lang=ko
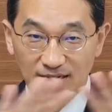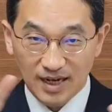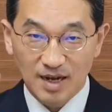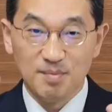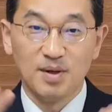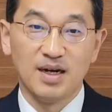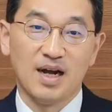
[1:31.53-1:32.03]

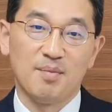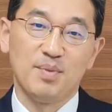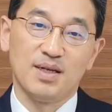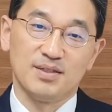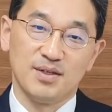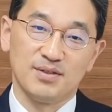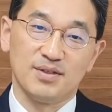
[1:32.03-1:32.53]
카메라
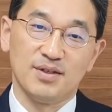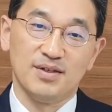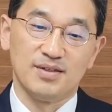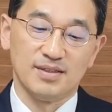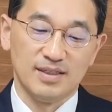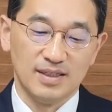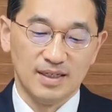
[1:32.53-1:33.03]
앞에
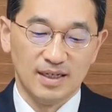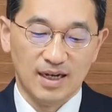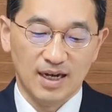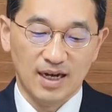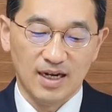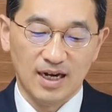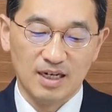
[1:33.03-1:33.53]
서서
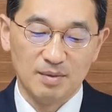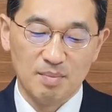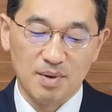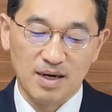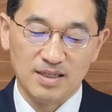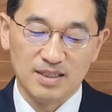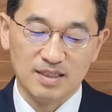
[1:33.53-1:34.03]
하나님의
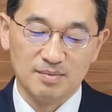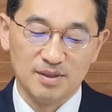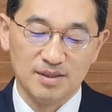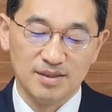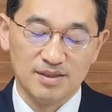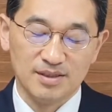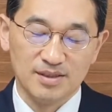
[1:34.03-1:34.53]

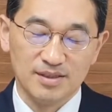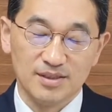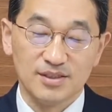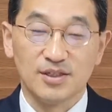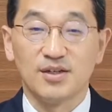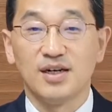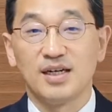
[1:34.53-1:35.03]
말씀을
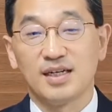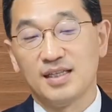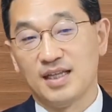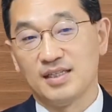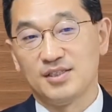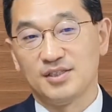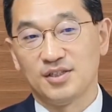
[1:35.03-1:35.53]
전하게
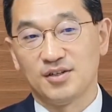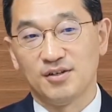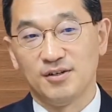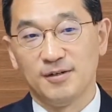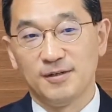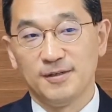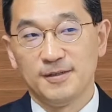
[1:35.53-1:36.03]
됐죠.
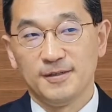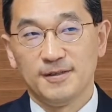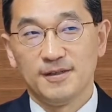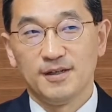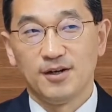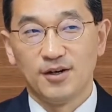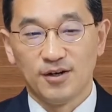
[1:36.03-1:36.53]

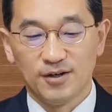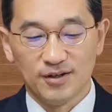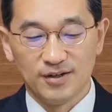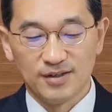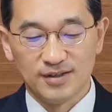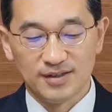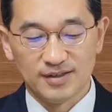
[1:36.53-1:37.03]

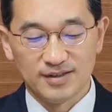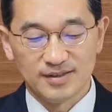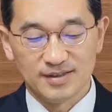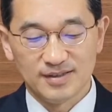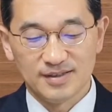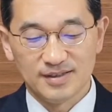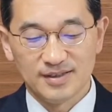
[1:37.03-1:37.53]
어,
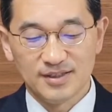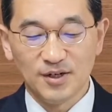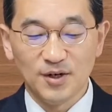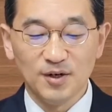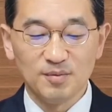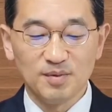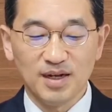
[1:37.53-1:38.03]

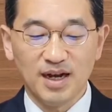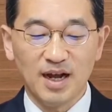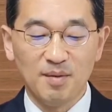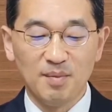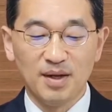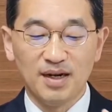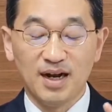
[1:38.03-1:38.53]
처음
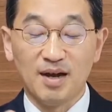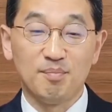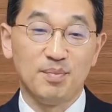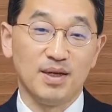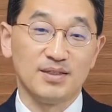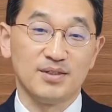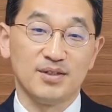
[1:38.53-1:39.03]
카메라
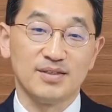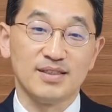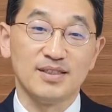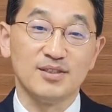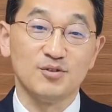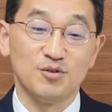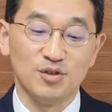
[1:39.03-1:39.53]
앞에 선
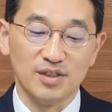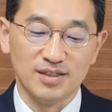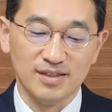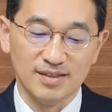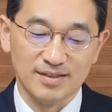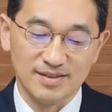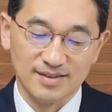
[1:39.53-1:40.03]
그
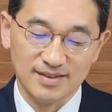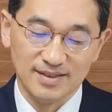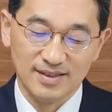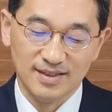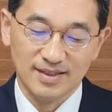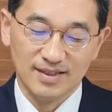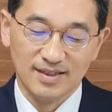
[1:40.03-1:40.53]
주일을
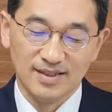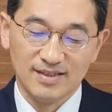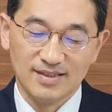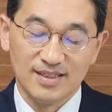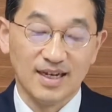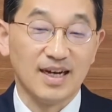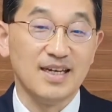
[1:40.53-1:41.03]

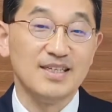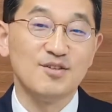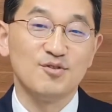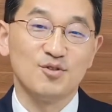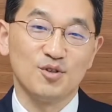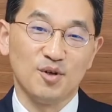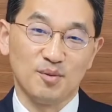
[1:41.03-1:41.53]
제가
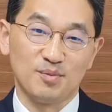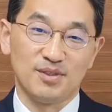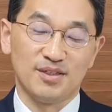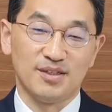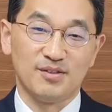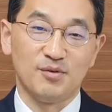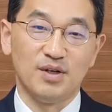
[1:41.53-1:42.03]
잊을 수가
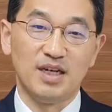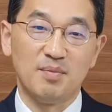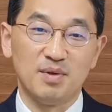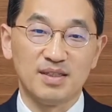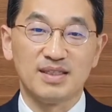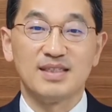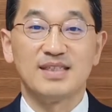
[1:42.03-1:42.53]
없어요.
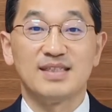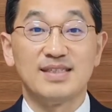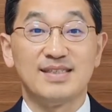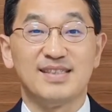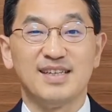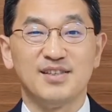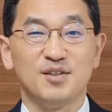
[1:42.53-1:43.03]
왜냐하면
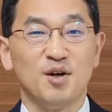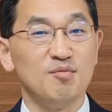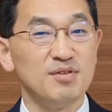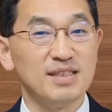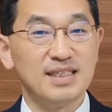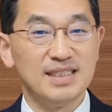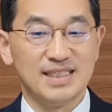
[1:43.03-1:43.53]
그때
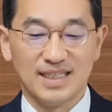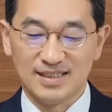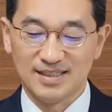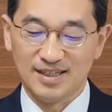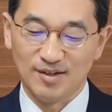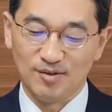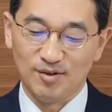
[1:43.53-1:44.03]
너무
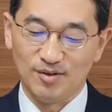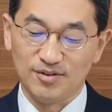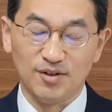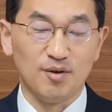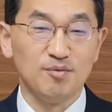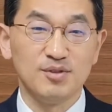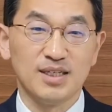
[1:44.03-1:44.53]
긴장되고
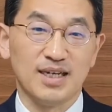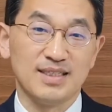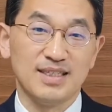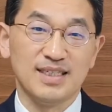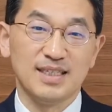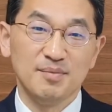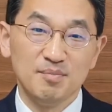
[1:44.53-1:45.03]
너무
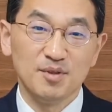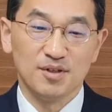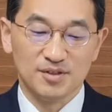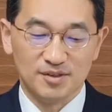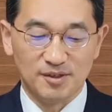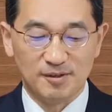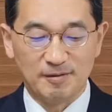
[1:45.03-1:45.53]
사실
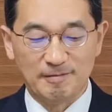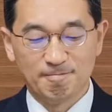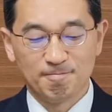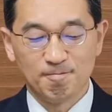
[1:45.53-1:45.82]
힘들었어요.